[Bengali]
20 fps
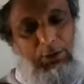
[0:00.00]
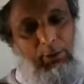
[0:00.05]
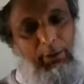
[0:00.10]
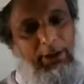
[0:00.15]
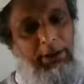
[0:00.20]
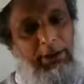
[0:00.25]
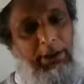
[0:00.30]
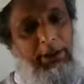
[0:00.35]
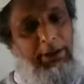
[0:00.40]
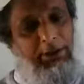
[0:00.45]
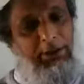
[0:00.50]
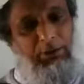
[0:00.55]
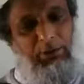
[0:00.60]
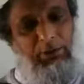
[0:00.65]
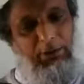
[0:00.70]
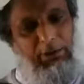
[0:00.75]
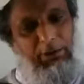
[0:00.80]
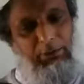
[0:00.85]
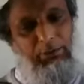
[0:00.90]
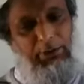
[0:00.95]
সবাই রেগে যেত
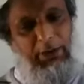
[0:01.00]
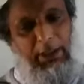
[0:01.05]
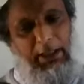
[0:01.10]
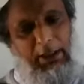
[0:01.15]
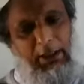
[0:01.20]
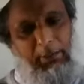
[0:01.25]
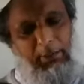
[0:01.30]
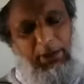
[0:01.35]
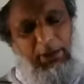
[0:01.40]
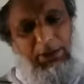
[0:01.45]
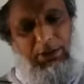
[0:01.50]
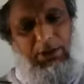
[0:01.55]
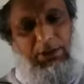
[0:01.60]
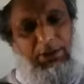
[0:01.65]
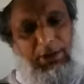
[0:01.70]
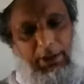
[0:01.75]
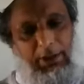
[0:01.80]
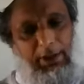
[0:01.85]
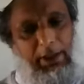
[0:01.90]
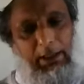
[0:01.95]
কিন্তু উনি একেবারে
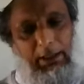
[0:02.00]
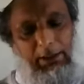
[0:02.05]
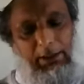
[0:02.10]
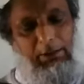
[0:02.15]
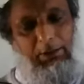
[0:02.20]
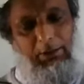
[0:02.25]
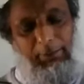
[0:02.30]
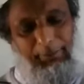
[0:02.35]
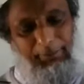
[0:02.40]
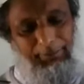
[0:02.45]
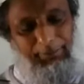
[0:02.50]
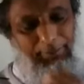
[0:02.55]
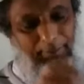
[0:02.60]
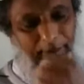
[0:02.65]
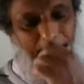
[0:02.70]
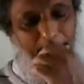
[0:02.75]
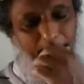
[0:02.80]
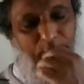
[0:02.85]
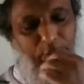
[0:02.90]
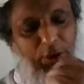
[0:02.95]
শেষে রাখলেও
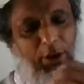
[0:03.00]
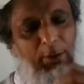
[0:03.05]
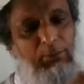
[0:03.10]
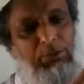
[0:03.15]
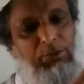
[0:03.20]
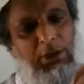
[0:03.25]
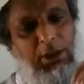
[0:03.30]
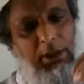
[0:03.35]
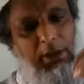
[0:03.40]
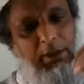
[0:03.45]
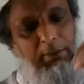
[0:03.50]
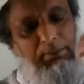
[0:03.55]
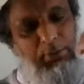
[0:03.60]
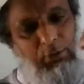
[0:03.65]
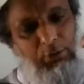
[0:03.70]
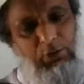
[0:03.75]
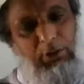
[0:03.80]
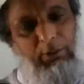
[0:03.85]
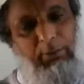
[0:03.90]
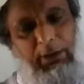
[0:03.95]
এবং সবচেয়ে
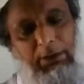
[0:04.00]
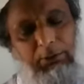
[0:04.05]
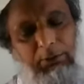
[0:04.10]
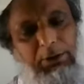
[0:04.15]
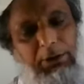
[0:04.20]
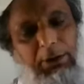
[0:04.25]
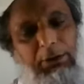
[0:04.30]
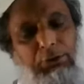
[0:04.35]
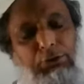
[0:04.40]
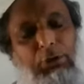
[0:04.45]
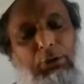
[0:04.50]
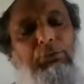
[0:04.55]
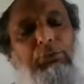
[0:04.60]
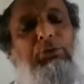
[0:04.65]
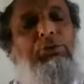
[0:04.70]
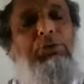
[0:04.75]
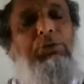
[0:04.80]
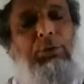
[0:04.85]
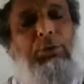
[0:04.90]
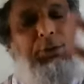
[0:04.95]
প্রথমে উনি
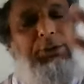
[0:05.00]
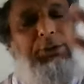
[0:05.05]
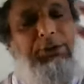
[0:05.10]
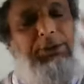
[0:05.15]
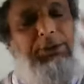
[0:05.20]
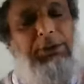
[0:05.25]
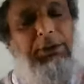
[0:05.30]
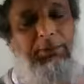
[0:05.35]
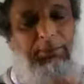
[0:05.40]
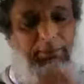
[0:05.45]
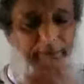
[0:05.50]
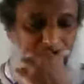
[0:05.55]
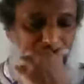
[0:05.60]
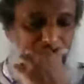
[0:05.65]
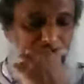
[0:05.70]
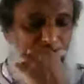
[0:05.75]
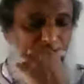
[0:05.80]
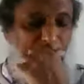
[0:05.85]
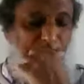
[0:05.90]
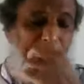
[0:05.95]
সন্তুষ্ট হয়ে যেতেন
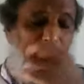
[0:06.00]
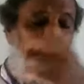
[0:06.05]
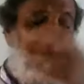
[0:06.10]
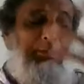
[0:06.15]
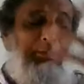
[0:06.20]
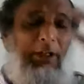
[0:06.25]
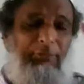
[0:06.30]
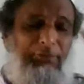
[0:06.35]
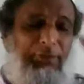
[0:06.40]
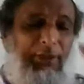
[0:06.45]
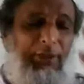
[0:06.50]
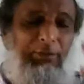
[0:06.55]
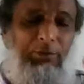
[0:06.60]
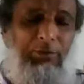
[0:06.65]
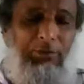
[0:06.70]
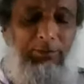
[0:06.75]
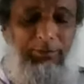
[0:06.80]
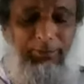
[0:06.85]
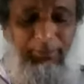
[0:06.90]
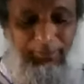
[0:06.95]
যখন কেউ মাফ
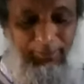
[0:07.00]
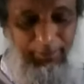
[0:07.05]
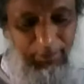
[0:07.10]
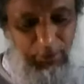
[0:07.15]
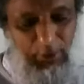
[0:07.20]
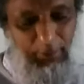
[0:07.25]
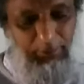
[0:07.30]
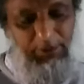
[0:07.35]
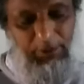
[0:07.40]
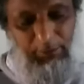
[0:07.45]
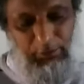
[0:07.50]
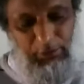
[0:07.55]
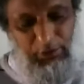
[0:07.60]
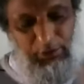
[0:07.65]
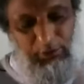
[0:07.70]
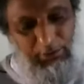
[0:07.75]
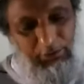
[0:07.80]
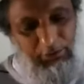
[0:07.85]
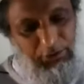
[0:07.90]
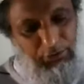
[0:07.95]
চাইতো সবচেয়ে
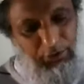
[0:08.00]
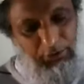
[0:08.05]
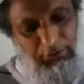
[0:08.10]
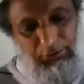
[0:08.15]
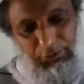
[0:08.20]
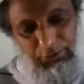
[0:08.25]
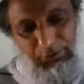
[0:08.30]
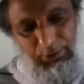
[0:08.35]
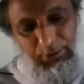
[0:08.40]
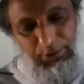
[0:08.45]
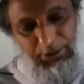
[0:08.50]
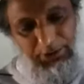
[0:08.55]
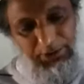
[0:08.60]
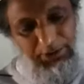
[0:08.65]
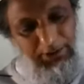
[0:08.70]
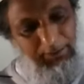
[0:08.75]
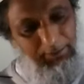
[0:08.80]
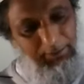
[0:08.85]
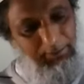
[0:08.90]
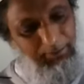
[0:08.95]
প্রথমে উনি সন্তুষ্ট হয়ে
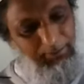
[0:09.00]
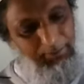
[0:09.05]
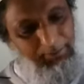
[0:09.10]
গেছেন